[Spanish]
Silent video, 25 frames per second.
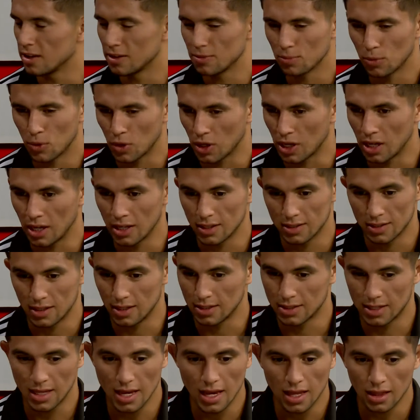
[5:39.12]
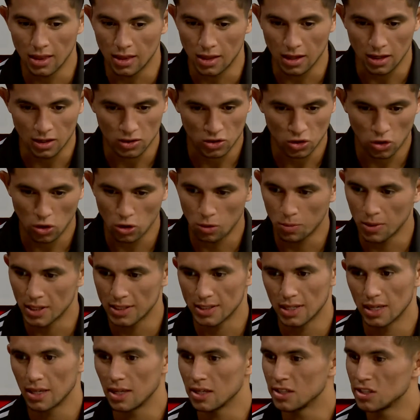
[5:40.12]
porque se siente, yo lo
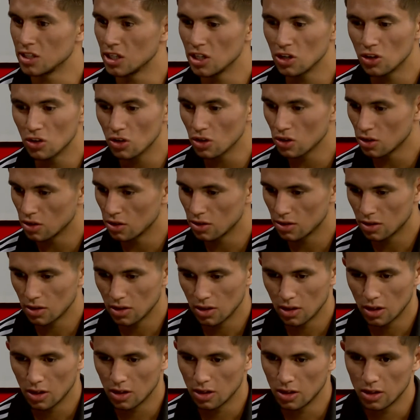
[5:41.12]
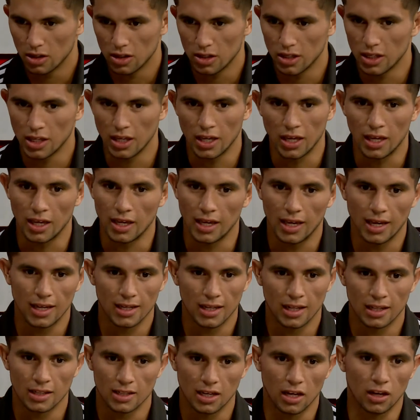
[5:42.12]
pasé de chico y
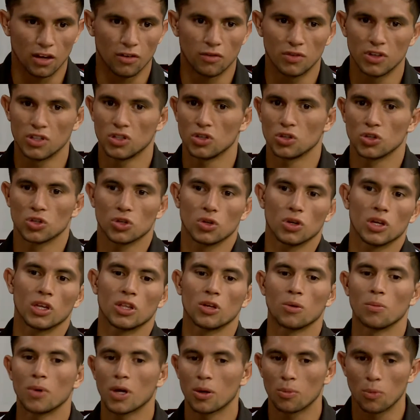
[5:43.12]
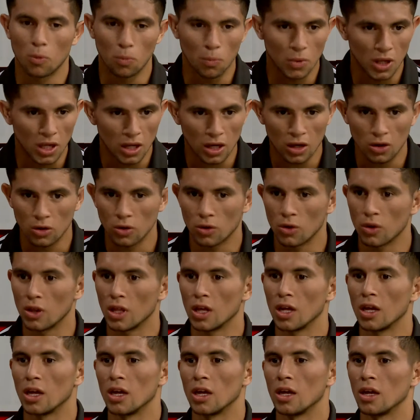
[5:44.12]
el sacrificio yo de tomarme un micro,
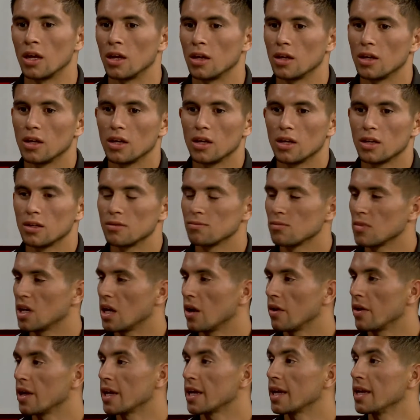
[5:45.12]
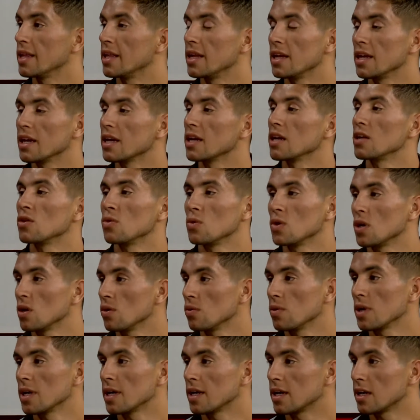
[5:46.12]
de cada vez que tenía que estudiar
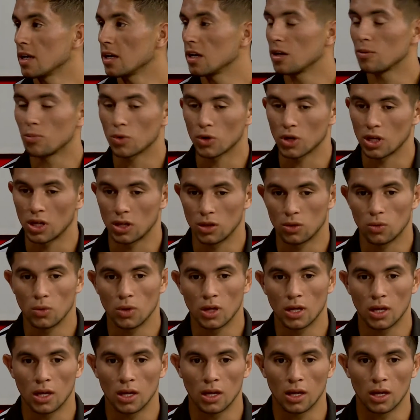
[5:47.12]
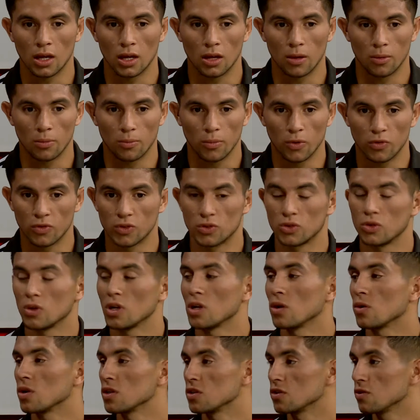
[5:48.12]
una carrera, porque estudié profesora
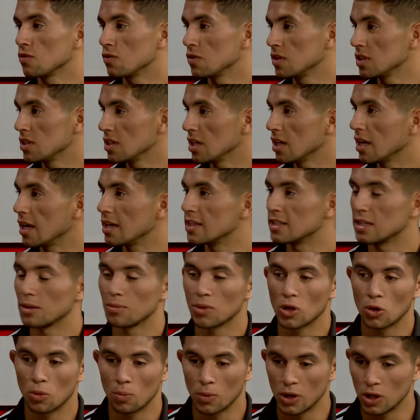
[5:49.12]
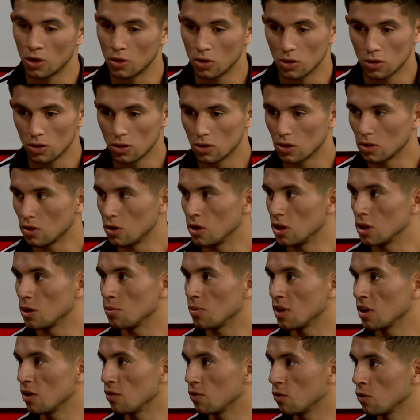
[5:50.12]
de educación física y se me complicó el
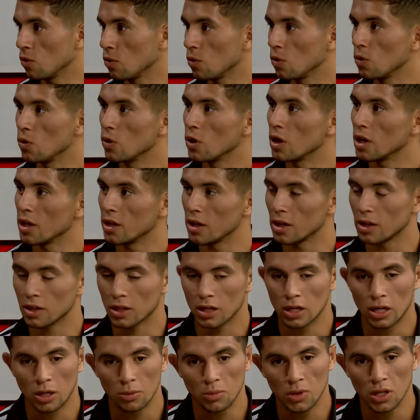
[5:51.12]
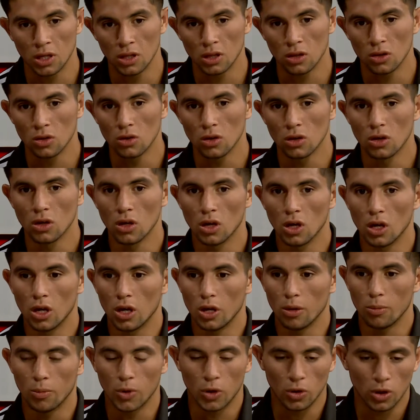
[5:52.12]
tema del fútbol, el entrenamiento,
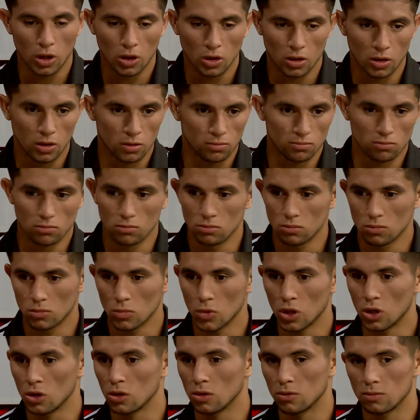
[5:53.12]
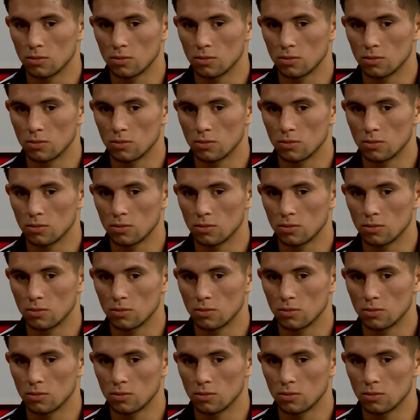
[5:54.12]
pero ahí, bueno,